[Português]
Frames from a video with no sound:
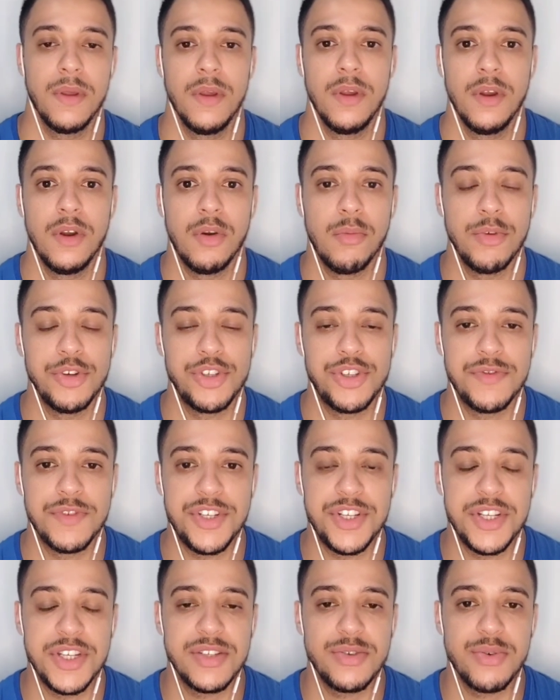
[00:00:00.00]
O motivo
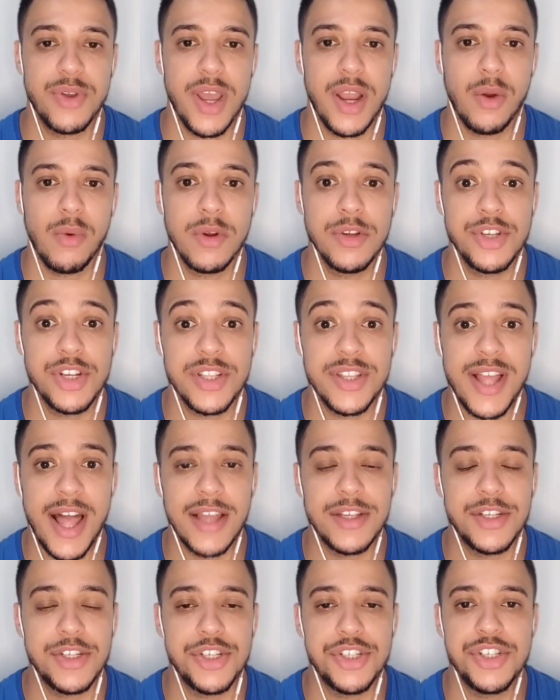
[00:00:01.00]
disso é a
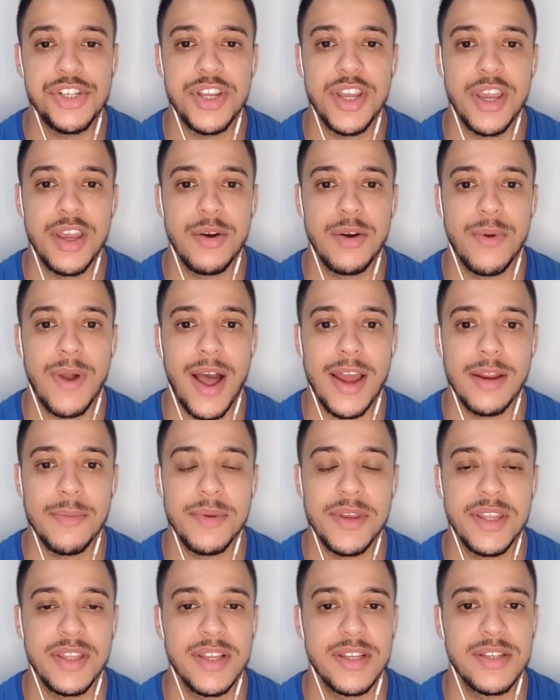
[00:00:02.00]
quantidade de dinheiro
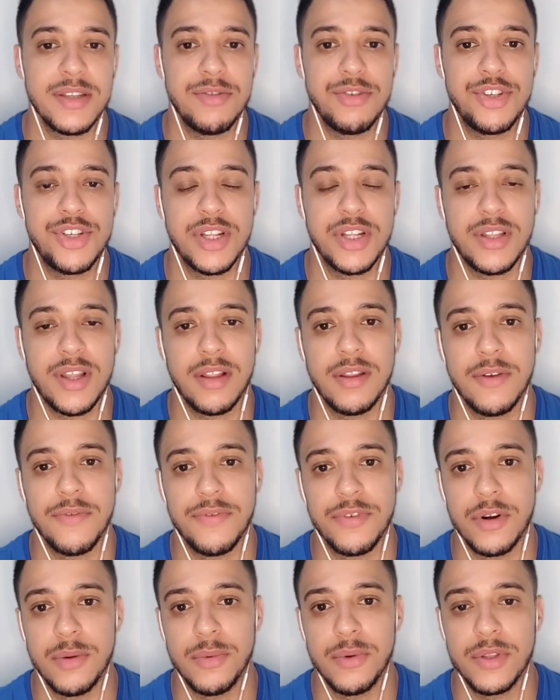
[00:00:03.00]
árabe que está sendo injetado na
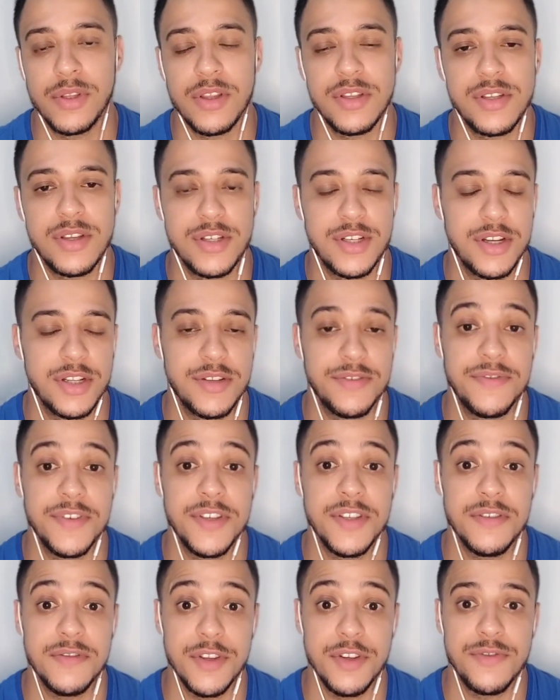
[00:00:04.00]
Fórmula 1. Eu já
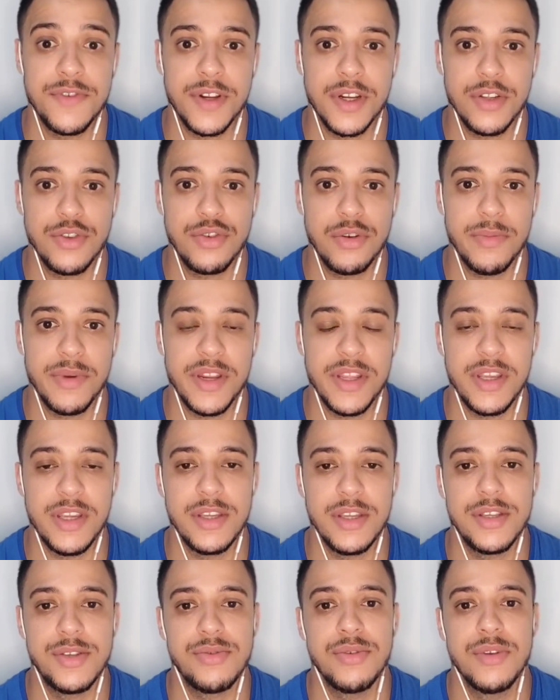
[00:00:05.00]
fiz vídeo falando sobre isso